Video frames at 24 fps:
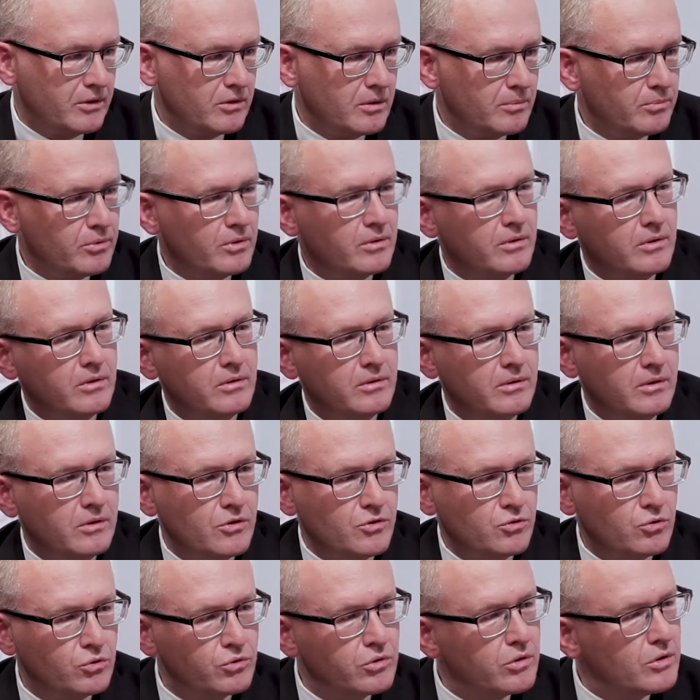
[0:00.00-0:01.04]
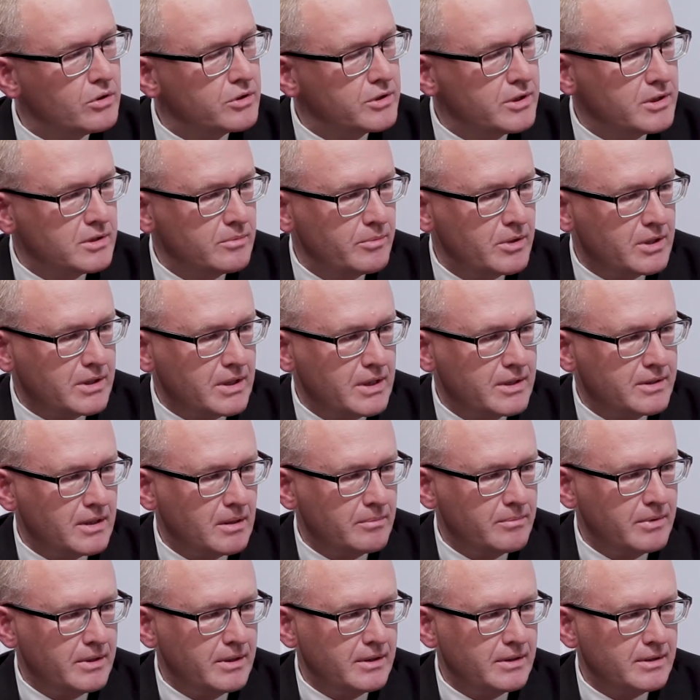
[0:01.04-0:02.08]
No bo konsultując się z
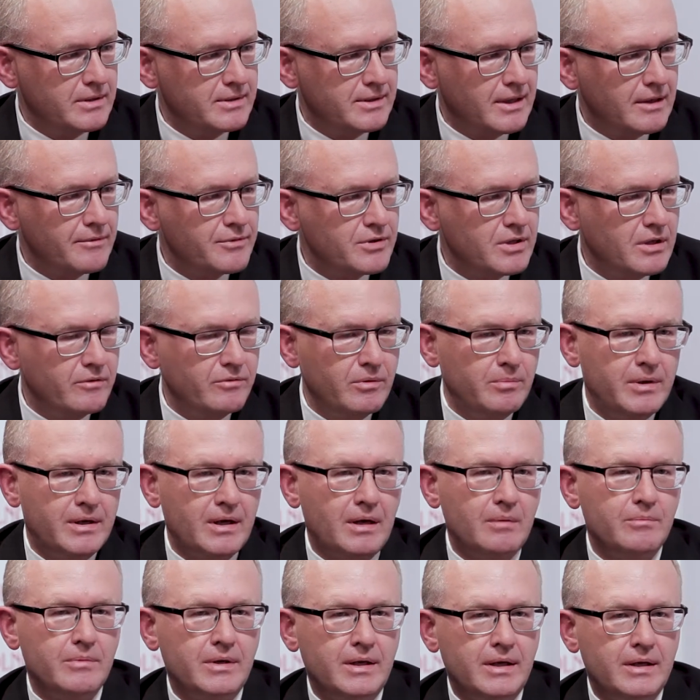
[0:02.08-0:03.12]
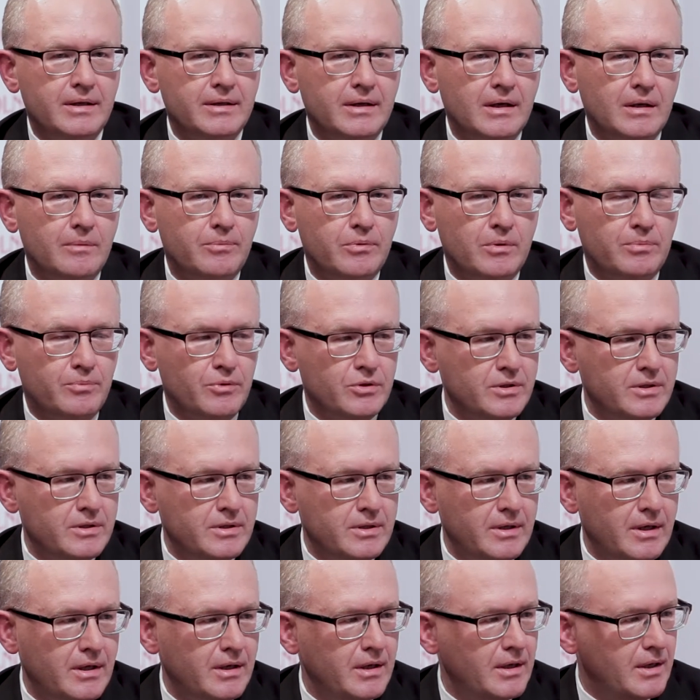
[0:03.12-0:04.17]
mieszkańcami, zawsze wybieramy jednak
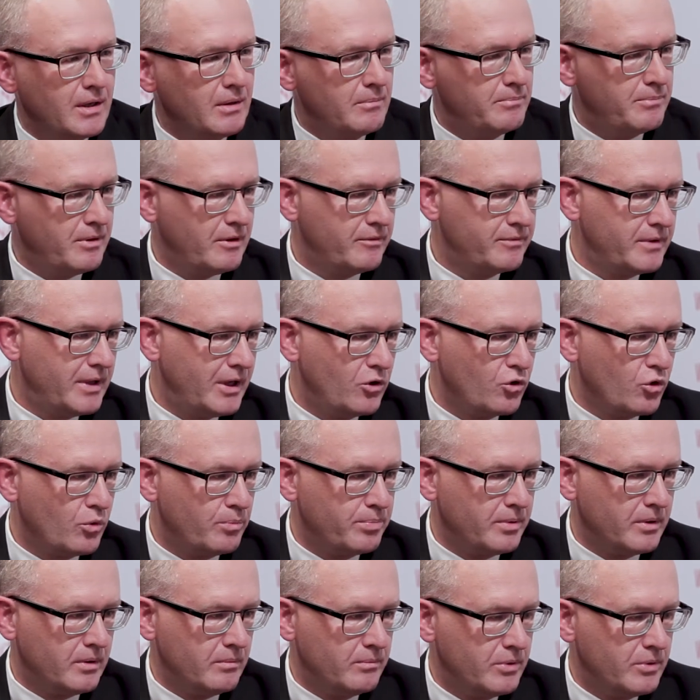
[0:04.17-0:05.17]
propozycję pewnej grupy,